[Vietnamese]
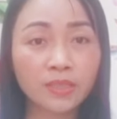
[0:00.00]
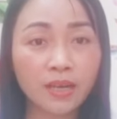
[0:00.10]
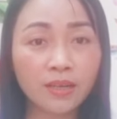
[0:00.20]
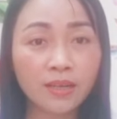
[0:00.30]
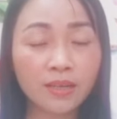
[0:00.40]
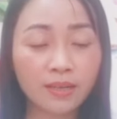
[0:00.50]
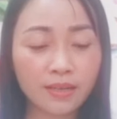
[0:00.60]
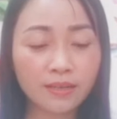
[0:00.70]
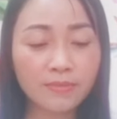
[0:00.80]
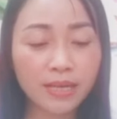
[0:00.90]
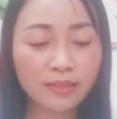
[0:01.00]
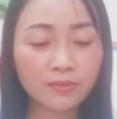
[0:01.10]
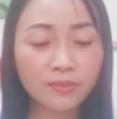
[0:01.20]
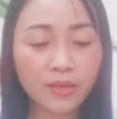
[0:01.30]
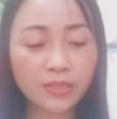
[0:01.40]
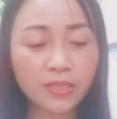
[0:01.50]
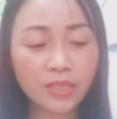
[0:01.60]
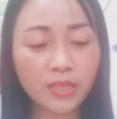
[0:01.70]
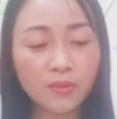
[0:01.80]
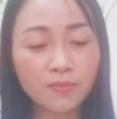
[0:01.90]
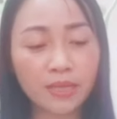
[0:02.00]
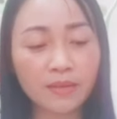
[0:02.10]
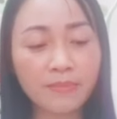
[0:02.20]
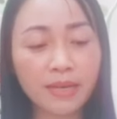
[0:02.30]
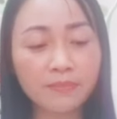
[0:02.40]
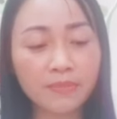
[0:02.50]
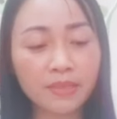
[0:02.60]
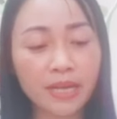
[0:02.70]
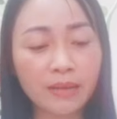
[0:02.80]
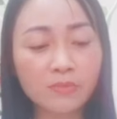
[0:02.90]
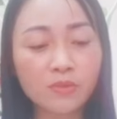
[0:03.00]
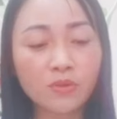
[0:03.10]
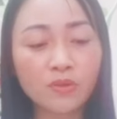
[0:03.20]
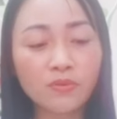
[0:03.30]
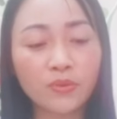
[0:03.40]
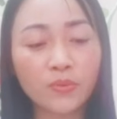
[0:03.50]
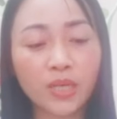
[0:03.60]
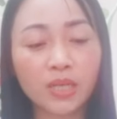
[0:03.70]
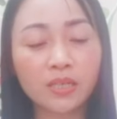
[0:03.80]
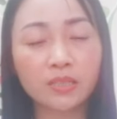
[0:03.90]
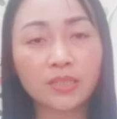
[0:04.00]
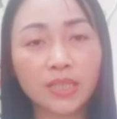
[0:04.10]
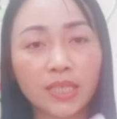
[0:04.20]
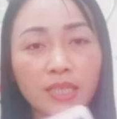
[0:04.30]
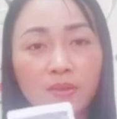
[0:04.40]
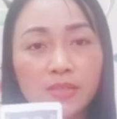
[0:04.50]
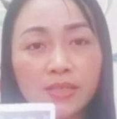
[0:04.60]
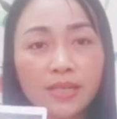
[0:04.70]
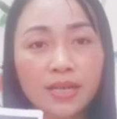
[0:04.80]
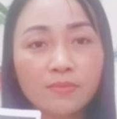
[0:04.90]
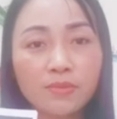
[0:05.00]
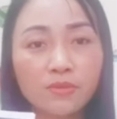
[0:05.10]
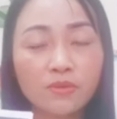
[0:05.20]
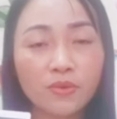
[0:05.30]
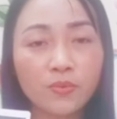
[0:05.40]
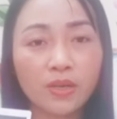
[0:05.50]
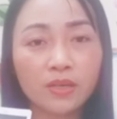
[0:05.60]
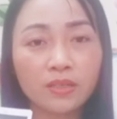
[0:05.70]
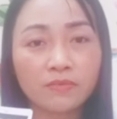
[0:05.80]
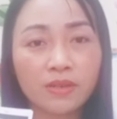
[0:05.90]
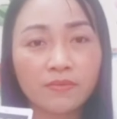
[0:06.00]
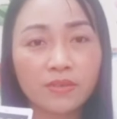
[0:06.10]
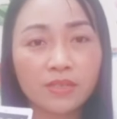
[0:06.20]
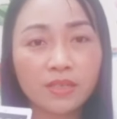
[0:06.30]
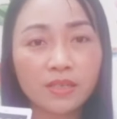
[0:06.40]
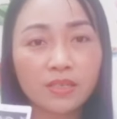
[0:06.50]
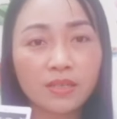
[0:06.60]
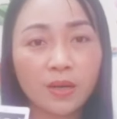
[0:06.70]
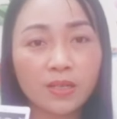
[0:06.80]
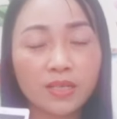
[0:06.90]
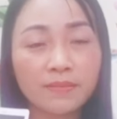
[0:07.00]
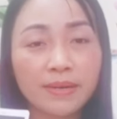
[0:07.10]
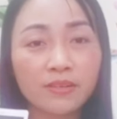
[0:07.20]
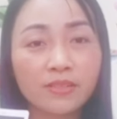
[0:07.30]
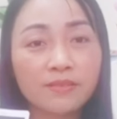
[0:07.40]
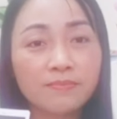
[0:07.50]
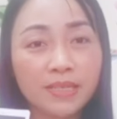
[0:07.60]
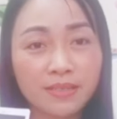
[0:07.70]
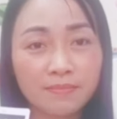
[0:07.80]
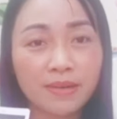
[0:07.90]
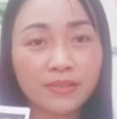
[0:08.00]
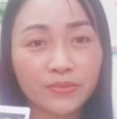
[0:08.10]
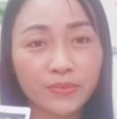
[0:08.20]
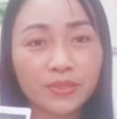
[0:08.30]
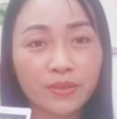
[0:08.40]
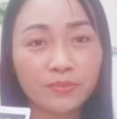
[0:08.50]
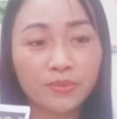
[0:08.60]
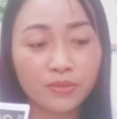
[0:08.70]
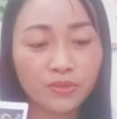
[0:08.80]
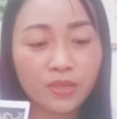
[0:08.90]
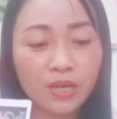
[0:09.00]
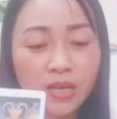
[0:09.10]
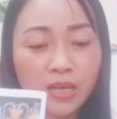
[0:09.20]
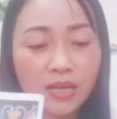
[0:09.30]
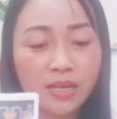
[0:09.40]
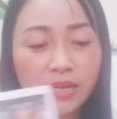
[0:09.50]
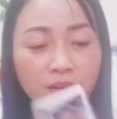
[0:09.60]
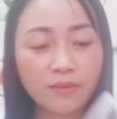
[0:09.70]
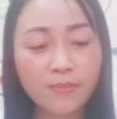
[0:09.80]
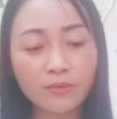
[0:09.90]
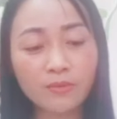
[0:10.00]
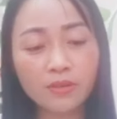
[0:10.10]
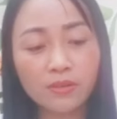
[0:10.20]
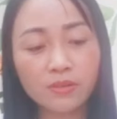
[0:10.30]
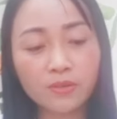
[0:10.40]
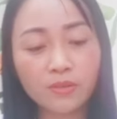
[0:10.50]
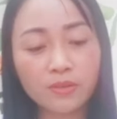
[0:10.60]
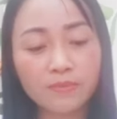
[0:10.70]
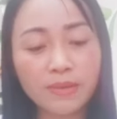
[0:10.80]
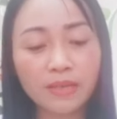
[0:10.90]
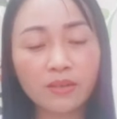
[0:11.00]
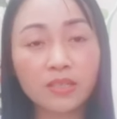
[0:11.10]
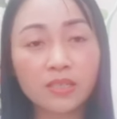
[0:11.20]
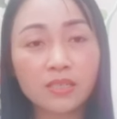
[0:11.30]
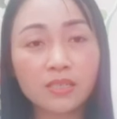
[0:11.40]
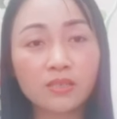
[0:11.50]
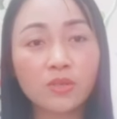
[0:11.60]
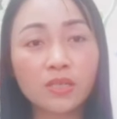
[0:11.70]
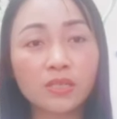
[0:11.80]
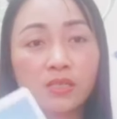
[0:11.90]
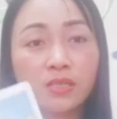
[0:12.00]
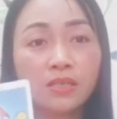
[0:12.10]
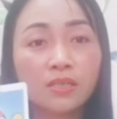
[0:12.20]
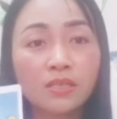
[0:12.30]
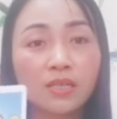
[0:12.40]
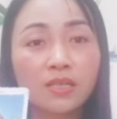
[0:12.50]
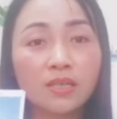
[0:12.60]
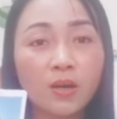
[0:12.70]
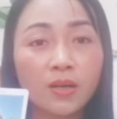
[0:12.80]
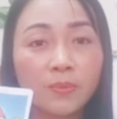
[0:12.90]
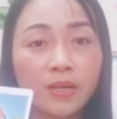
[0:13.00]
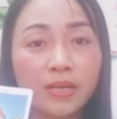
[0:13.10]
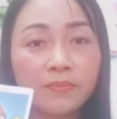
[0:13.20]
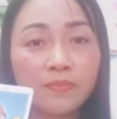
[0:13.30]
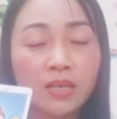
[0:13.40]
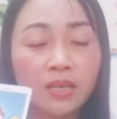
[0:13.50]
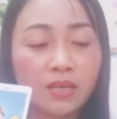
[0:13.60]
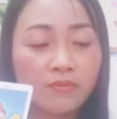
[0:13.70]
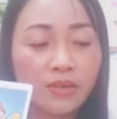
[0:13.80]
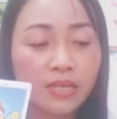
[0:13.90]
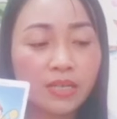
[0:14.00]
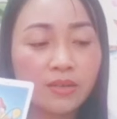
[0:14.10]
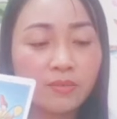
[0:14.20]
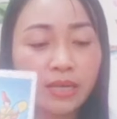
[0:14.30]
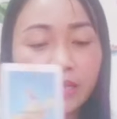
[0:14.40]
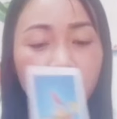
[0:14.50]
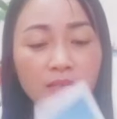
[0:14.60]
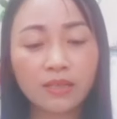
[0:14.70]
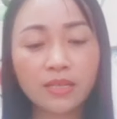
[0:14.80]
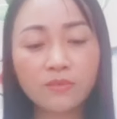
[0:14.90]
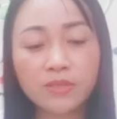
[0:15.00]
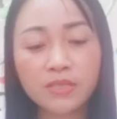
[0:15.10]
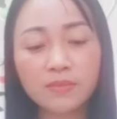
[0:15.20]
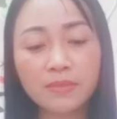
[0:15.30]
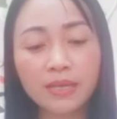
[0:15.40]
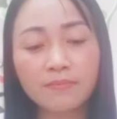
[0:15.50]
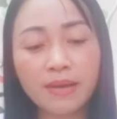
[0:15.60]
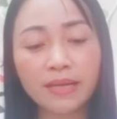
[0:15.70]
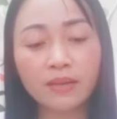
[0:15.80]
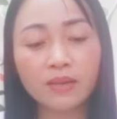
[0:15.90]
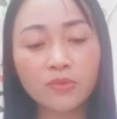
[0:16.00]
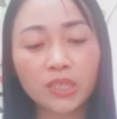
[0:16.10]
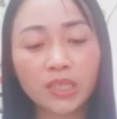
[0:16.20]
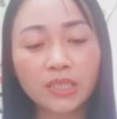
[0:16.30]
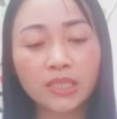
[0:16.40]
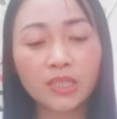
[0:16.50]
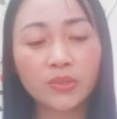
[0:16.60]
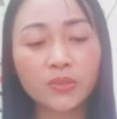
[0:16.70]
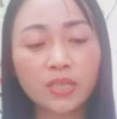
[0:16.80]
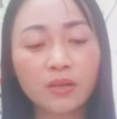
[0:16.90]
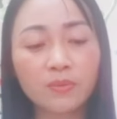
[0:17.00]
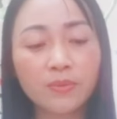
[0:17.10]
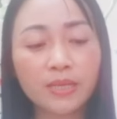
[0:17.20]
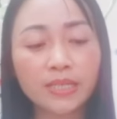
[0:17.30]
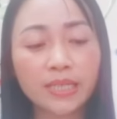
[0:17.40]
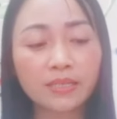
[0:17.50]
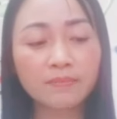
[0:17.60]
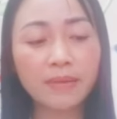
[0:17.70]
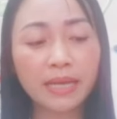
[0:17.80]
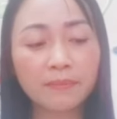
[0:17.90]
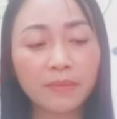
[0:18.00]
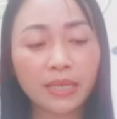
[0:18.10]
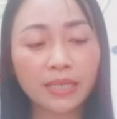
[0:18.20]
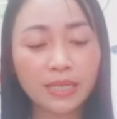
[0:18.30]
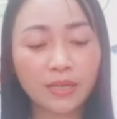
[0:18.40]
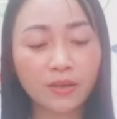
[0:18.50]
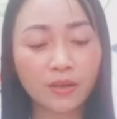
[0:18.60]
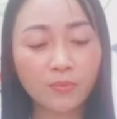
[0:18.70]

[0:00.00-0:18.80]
Đó, các bạn cũng có những cái lúc mà các bạn bị cám dỗ về quyền lực, Đấy. có những cái cám dỗ về quyền lực về vật chất gì đó nên các bạn có sự mất cân bằng trong cuộc sống một chút. Nên là các bạn cũng đôi lúc các bạn có cái sự suy tư, cân đo đong đếm. Vậy cái điều này nếu như mà các bạn có một cái người hỗ trợ bên cạnh các bạn mà cái người có